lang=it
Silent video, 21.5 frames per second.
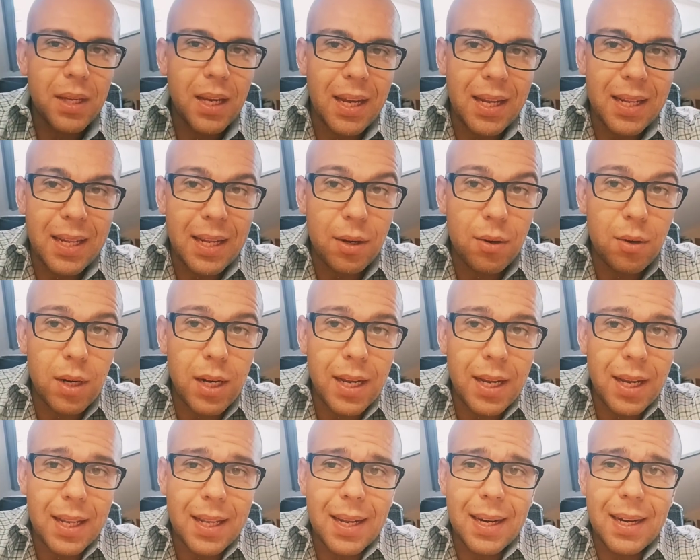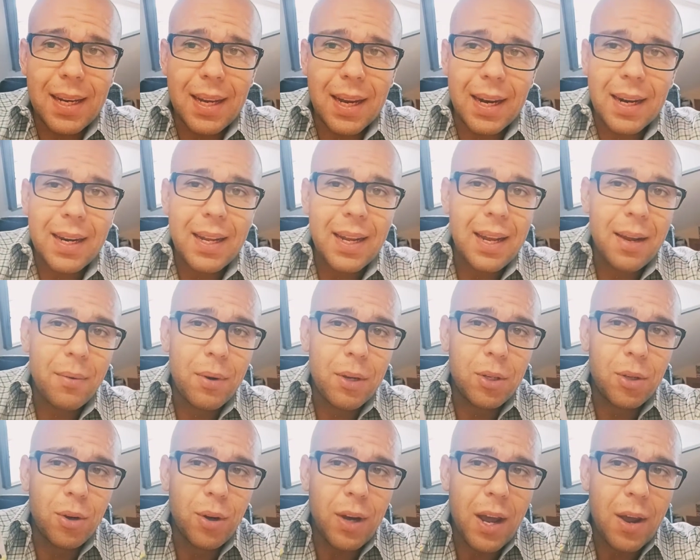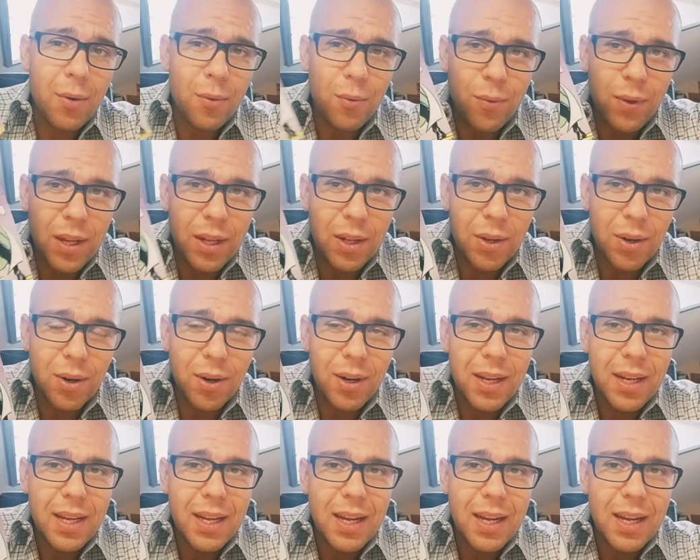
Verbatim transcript: edicole italiane. E questo è un video